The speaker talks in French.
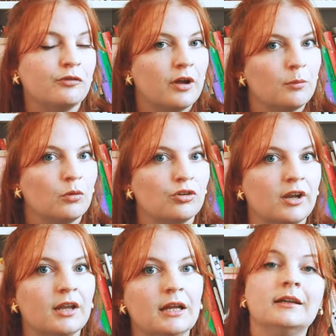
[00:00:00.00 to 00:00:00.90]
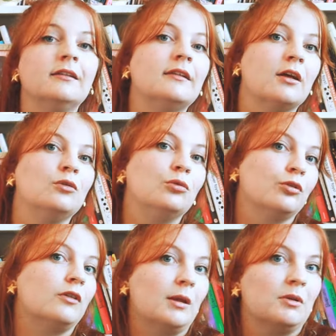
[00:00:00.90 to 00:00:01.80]
on fait un projet et ça
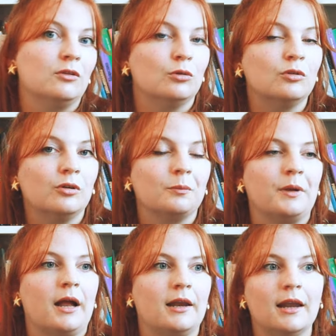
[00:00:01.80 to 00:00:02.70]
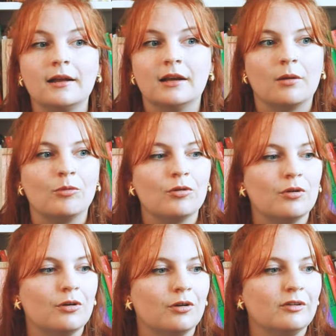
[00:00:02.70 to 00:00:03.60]
nous en amène d'autres. Bah là,
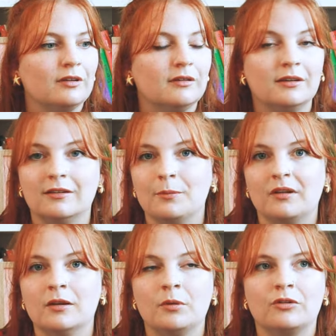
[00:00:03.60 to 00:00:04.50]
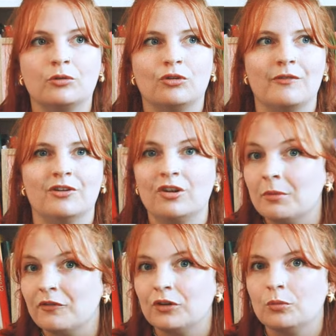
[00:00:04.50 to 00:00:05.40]
clairement, c'est ce qui s'est passé parce que j'avais
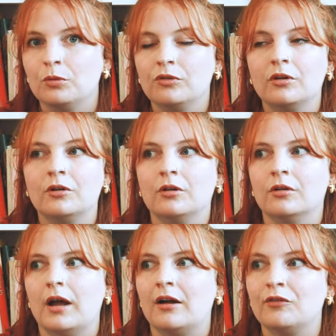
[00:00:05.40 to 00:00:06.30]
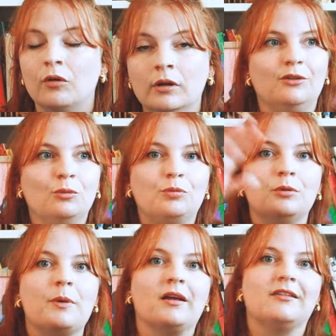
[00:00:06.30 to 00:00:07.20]
jamais fait de puzzle avant. Et
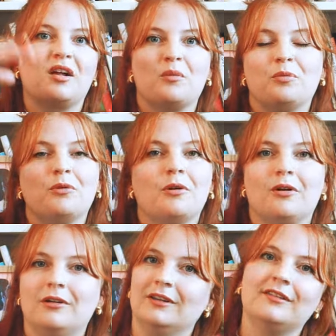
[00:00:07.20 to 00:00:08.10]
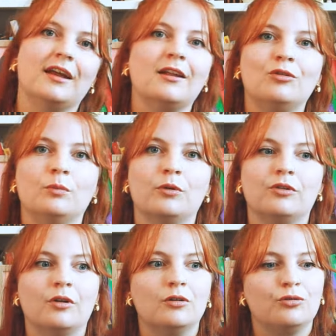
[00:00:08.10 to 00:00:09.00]
depuis, bah c'est un peu l'escalade du
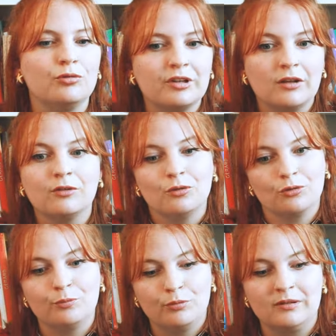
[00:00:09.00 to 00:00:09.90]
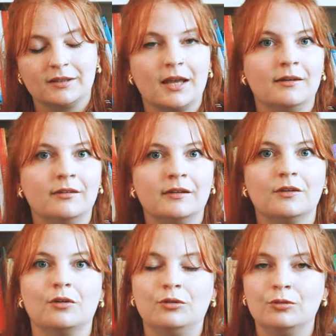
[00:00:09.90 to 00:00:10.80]
puzzle jusqu'à ce que je puisse
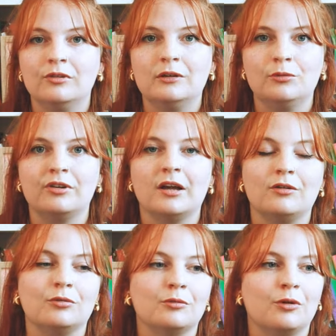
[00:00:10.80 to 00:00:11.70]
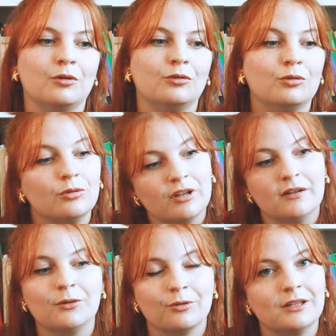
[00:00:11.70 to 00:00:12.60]
réaliser deux illustrations deux
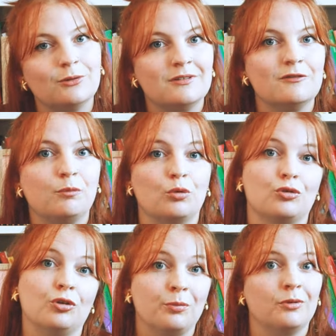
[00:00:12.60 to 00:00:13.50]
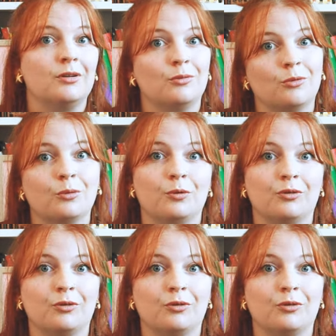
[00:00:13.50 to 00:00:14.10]
années consécutives pour le championnat du monde de